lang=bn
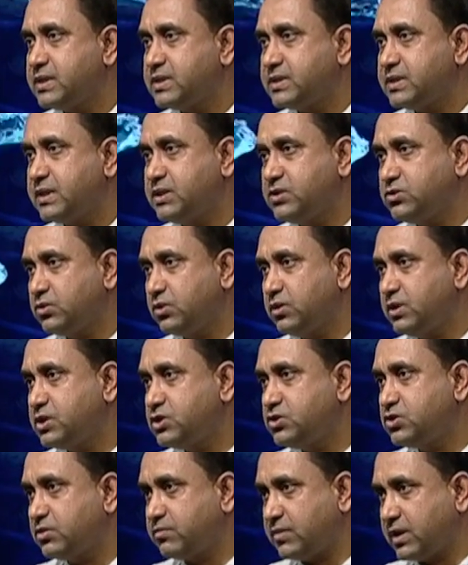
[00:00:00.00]
সেই চল্লিশ
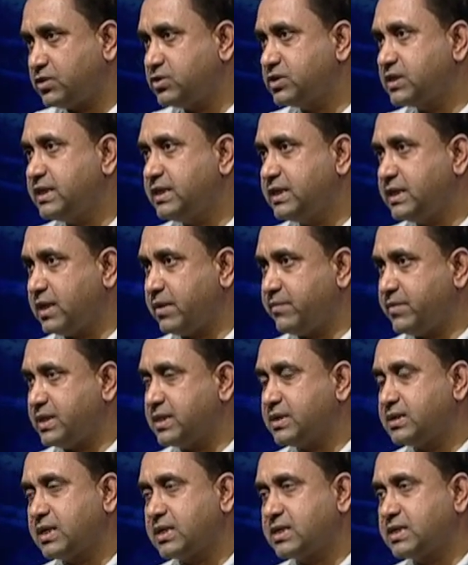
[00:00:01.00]
জন মানুষকে নিয়ে আমি
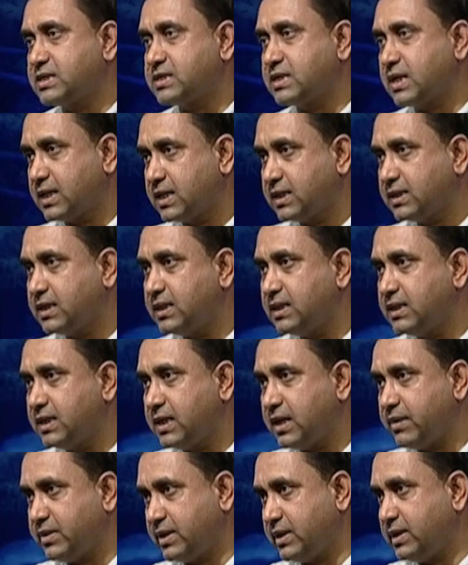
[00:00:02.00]
তাদের সাক্ষাৎকার
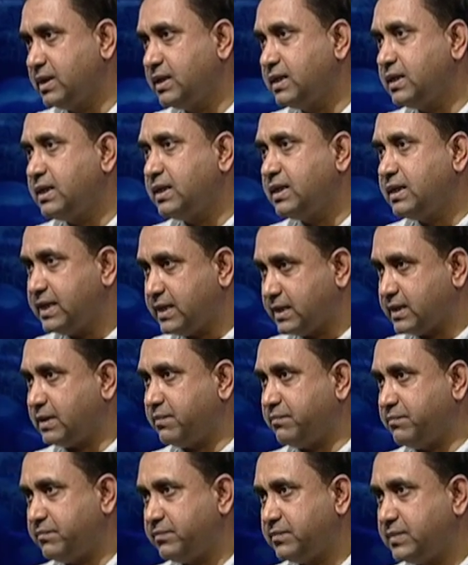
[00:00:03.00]
নিয়ে আমি লিখতাম
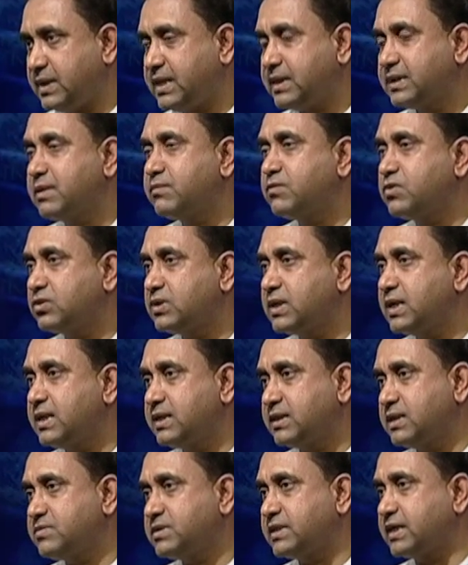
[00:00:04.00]
আচ্ছা। লিখতাম কোথায়
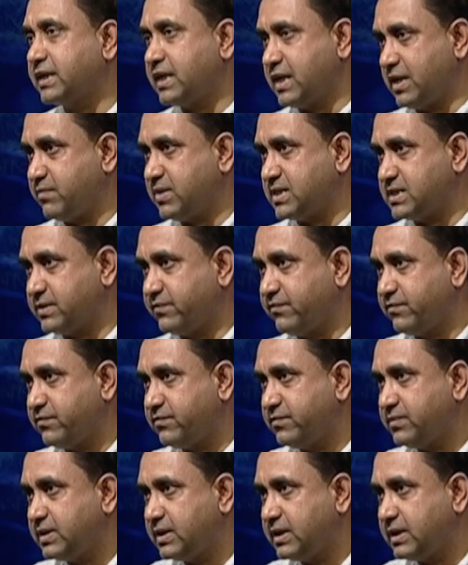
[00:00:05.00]
লিখতাম সেটা ক্যানভাসে
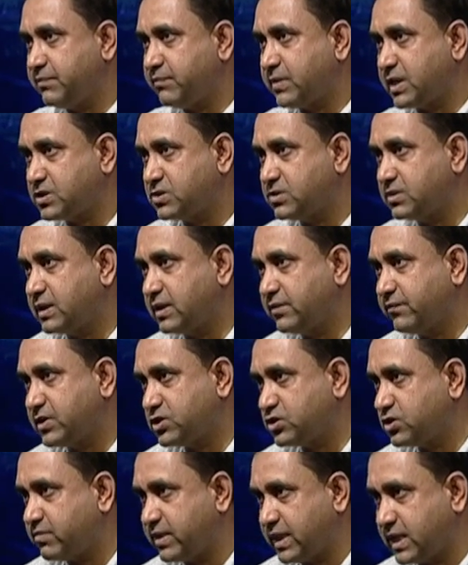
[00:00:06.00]
পার্সোনাল
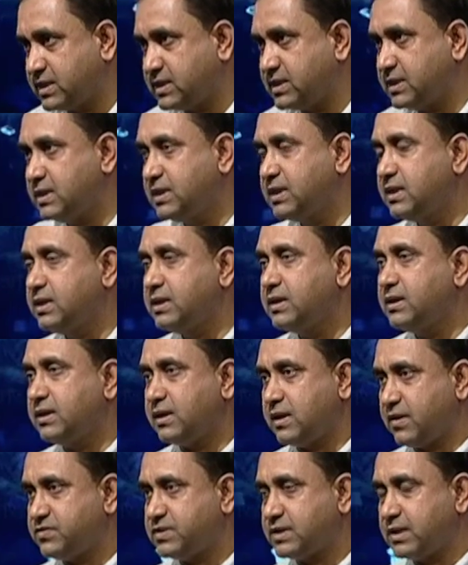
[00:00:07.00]
ফ্যাশন ম্যাগাজিন
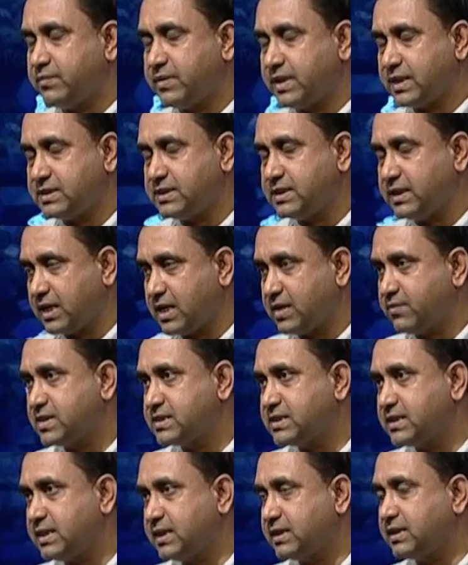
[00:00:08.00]
লাইফস্টাইল ম্যাগাজিন
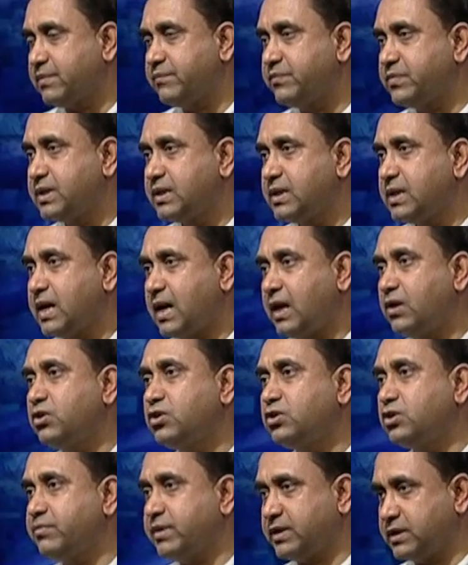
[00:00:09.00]
ক্যানভাসে লিখতাম
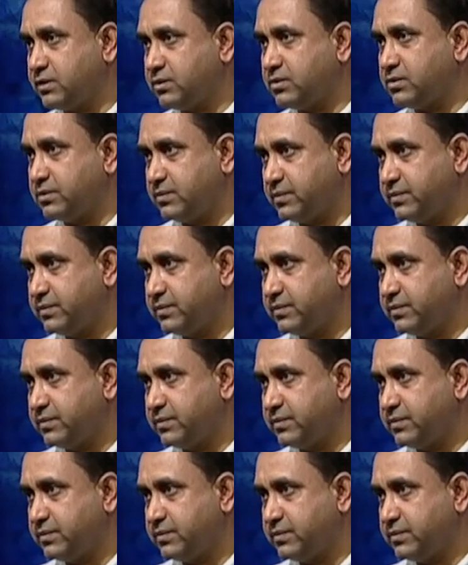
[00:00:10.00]
আলোকিত ব্যক্তিত্ব